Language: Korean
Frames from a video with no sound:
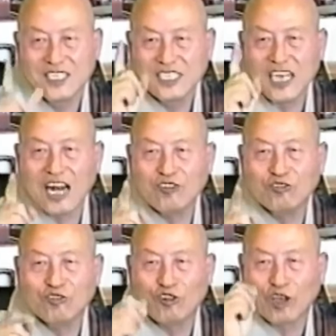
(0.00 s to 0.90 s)

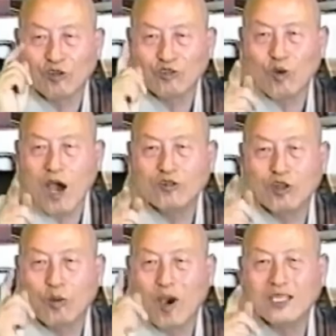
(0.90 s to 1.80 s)
살균도 되고, 소화도
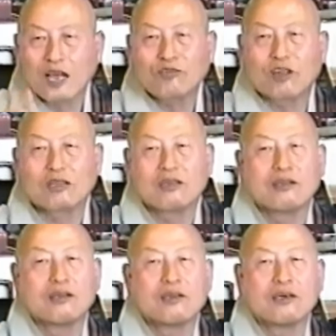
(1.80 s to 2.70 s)
되고, 화장도 되고.
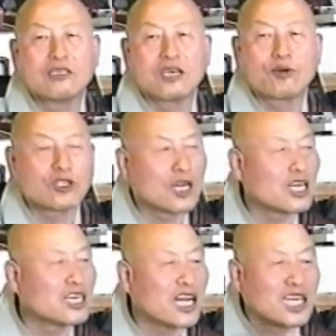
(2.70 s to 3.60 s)
세번에
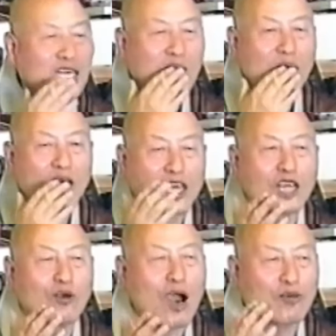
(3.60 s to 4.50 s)
제가 여자들
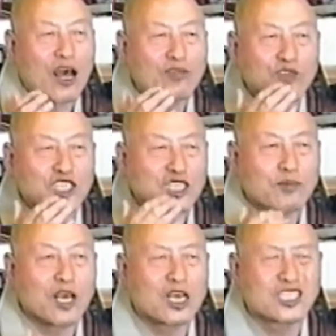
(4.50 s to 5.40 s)
기도하고 난 뒤에
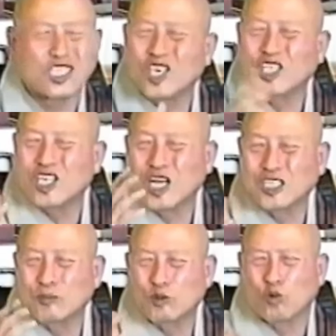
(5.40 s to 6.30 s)
침이야. 신경질 낸
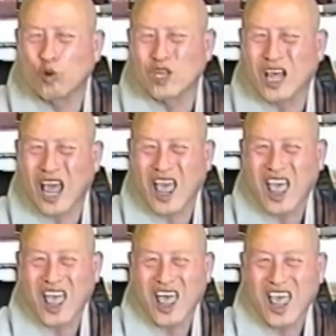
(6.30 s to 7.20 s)
침은 독이 돼.
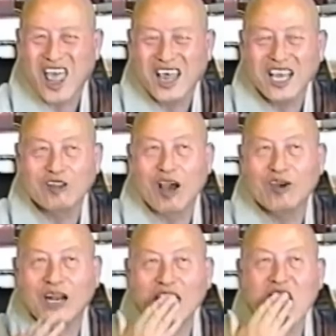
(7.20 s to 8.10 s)

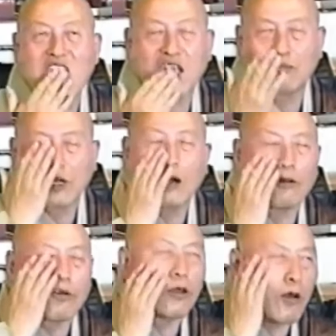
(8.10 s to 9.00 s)
기도하고 난 뒤에 침을가
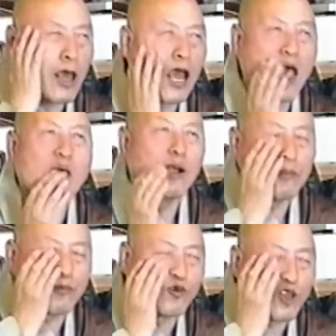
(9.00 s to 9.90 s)
얼굴에 그래.
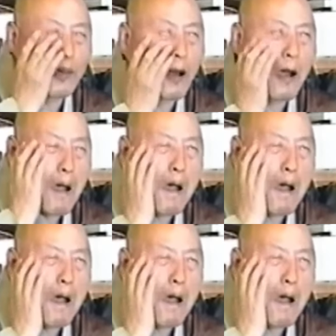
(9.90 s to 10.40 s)
뭔데 뭐?